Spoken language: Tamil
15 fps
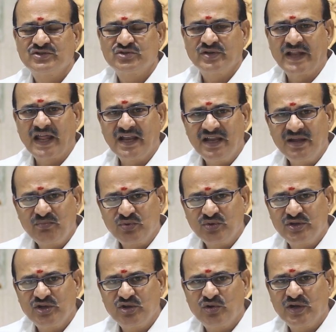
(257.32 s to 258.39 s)
ஸோ நல்ல
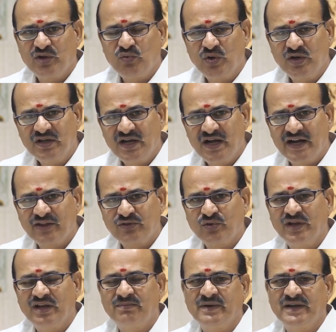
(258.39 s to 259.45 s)
புத்தியோட ஒழுங்கான
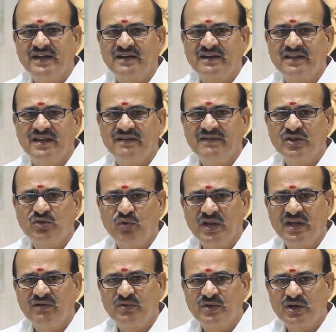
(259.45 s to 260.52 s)
தொழில் பண்ணிகிட்டு இருந்தவன்
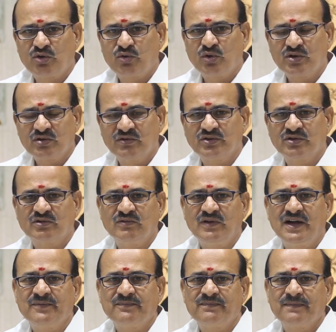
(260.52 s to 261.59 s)
தொழிலை விட்டுட்டு ரோட்டுக்கு
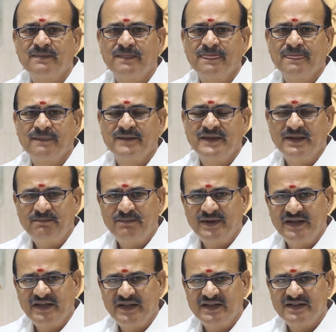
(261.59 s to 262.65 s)
வந்துடுவான்
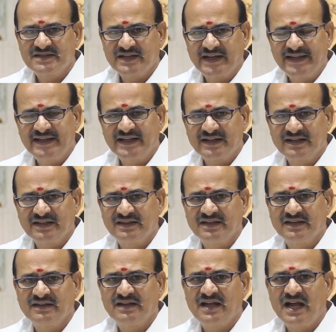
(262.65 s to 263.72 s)
இப்படி சனி
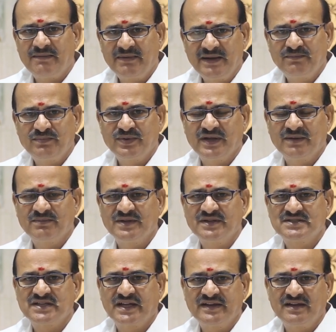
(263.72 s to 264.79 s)
கிரகத்தின் அமைப்பு
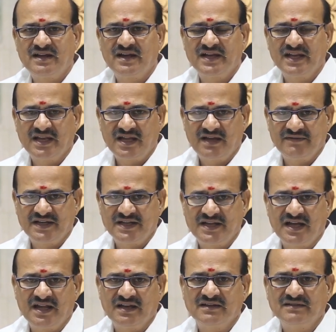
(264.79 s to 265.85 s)
என்பது சரியாக
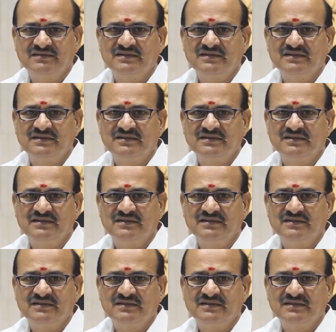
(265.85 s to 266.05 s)
இல்லாவிட்டால்